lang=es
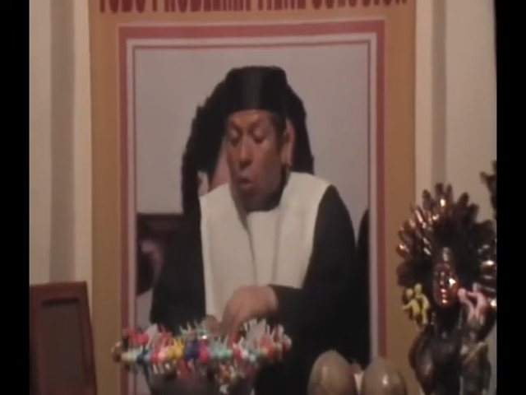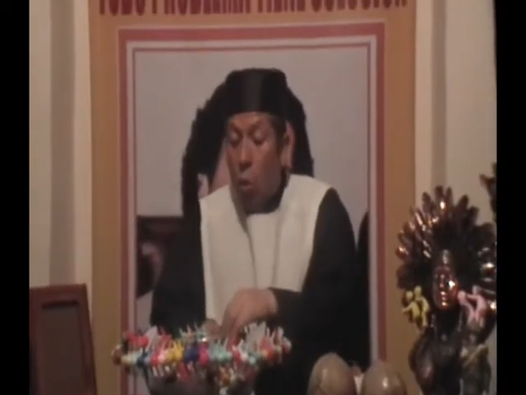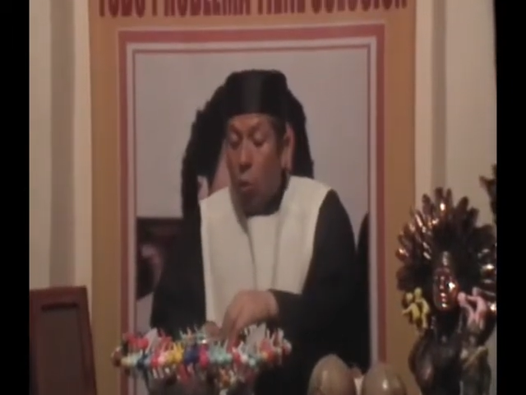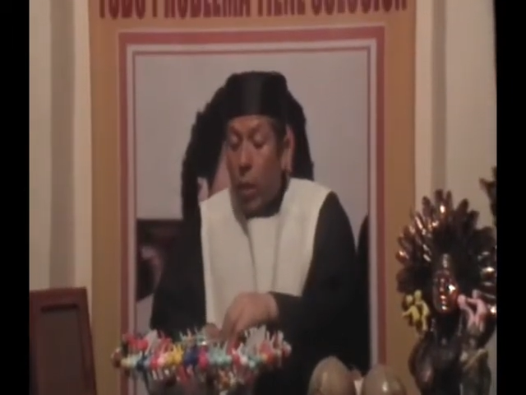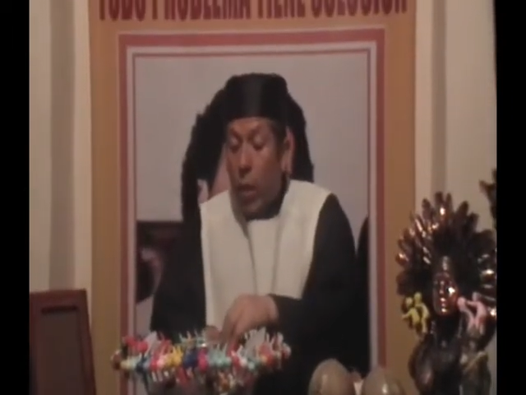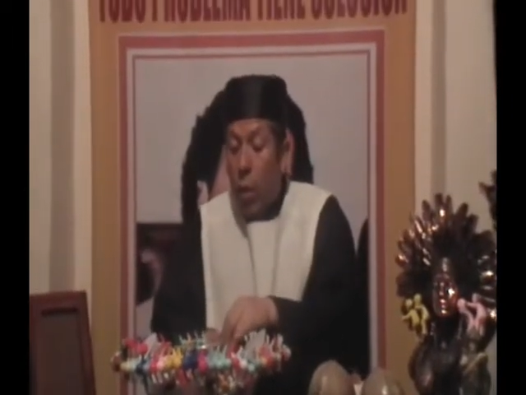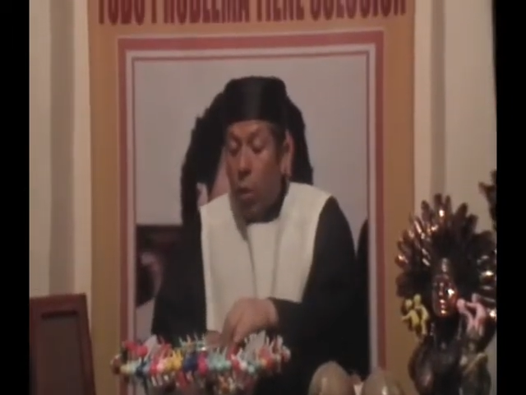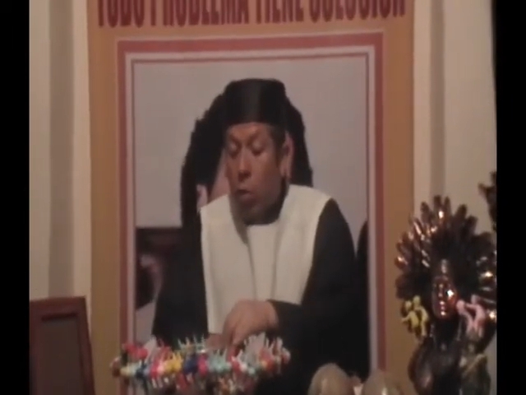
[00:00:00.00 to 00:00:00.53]

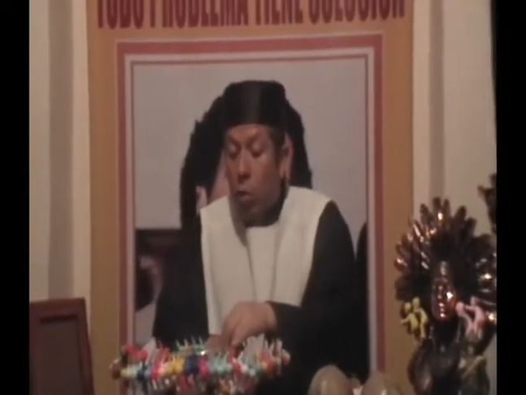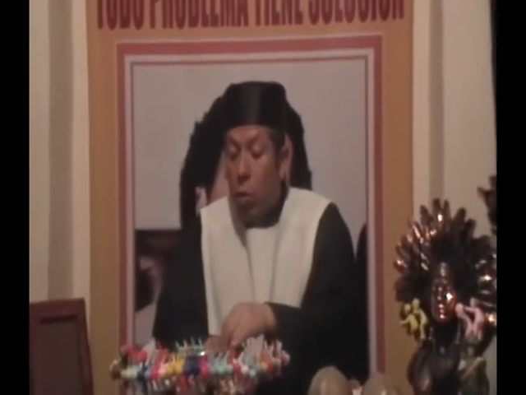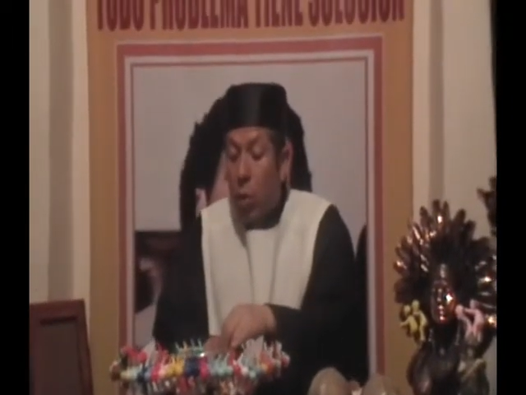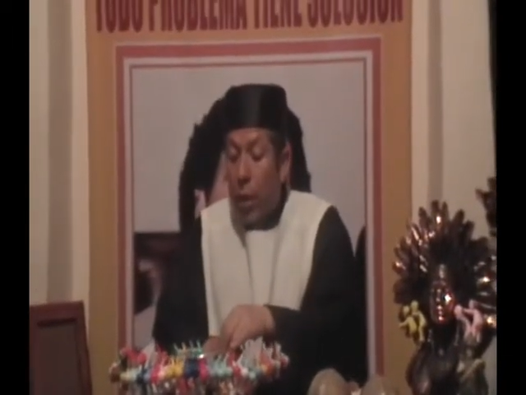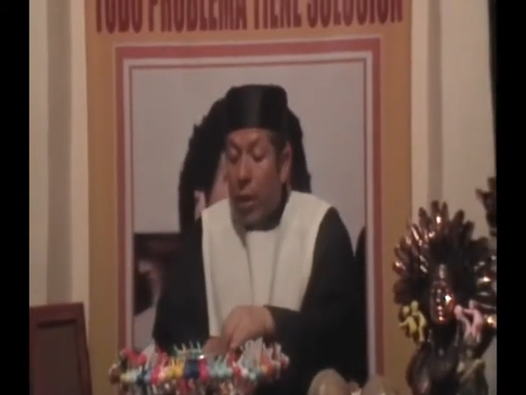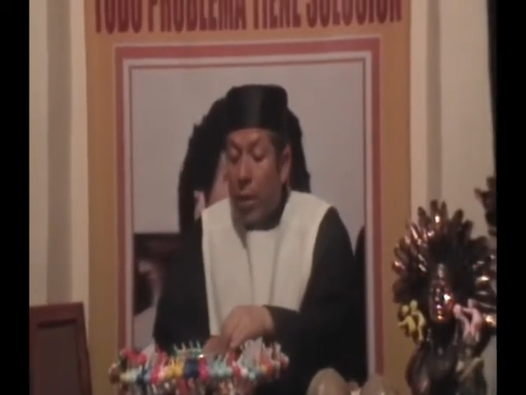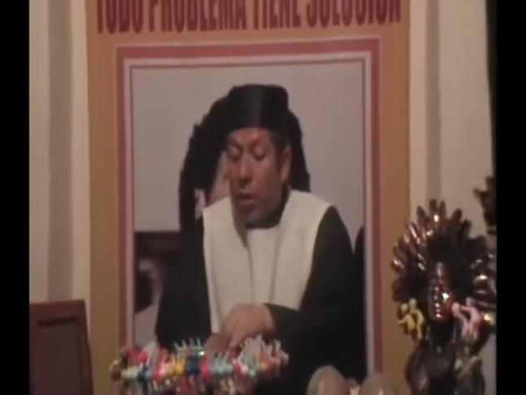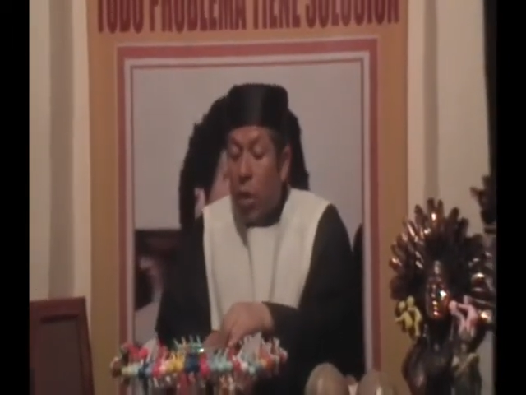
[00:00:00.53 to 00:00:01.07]
Un
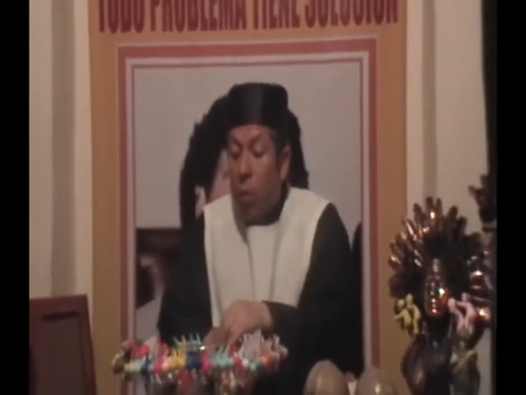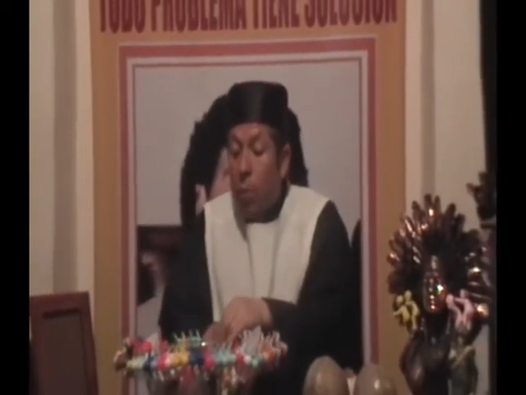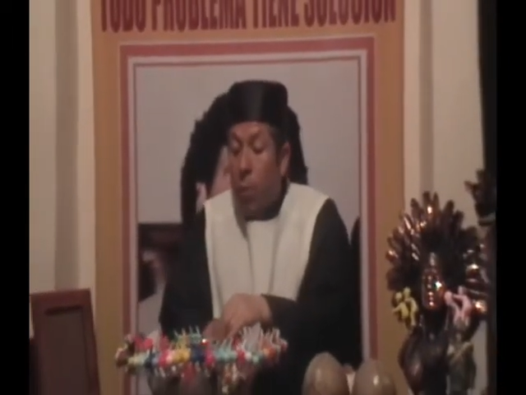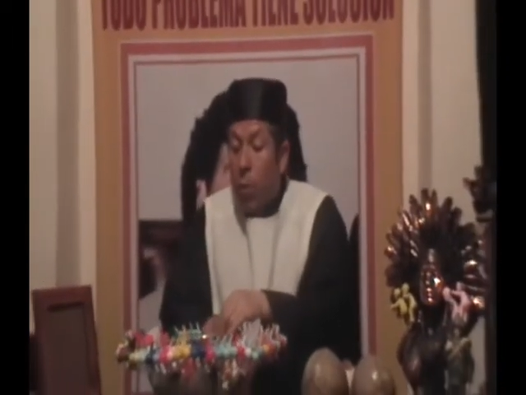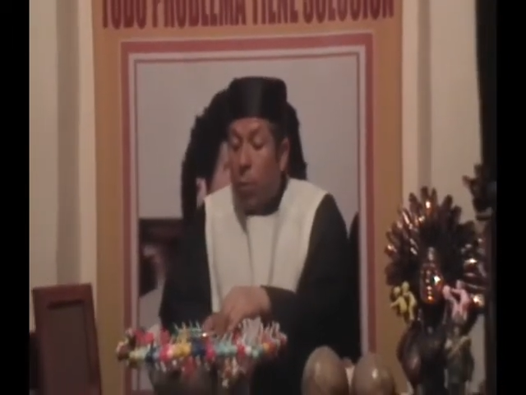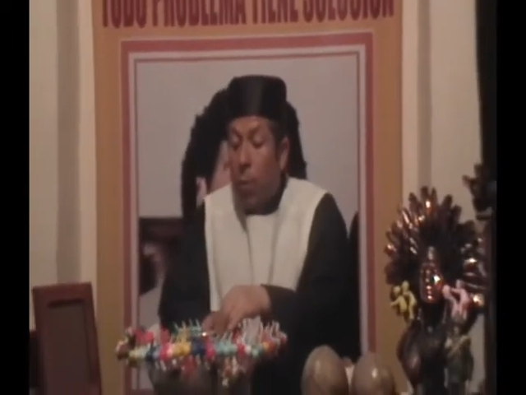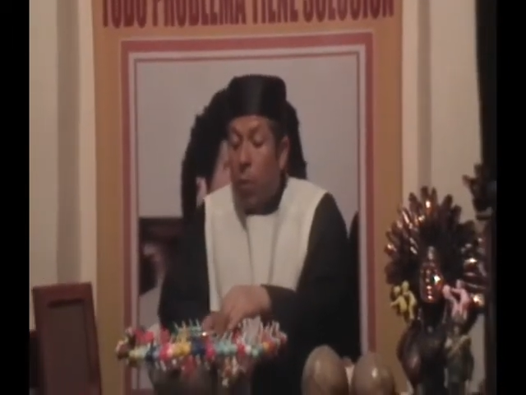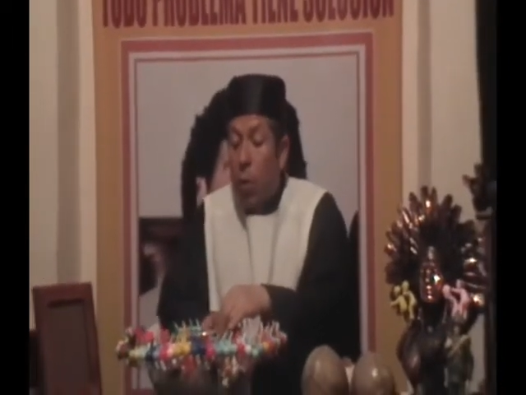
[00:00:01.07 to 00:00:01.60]
negocio que ha sido
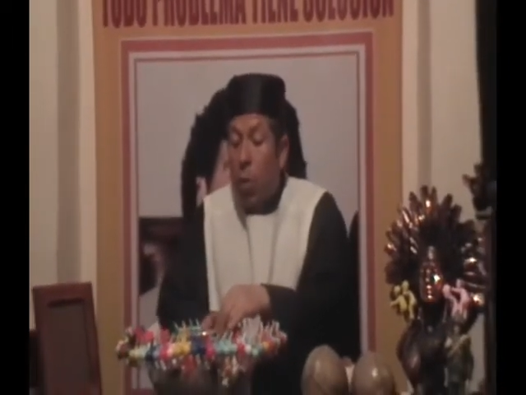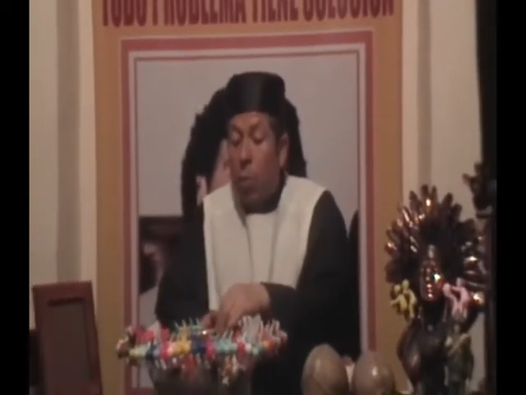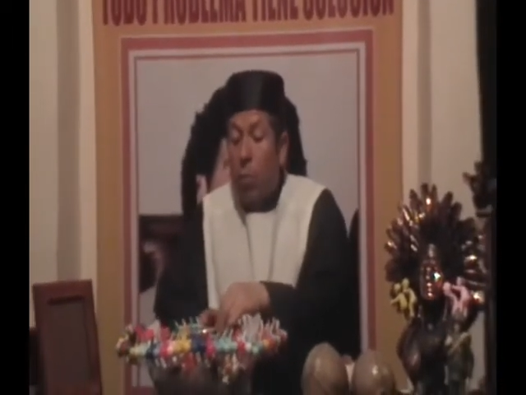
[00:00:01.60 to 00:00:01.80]
próspero,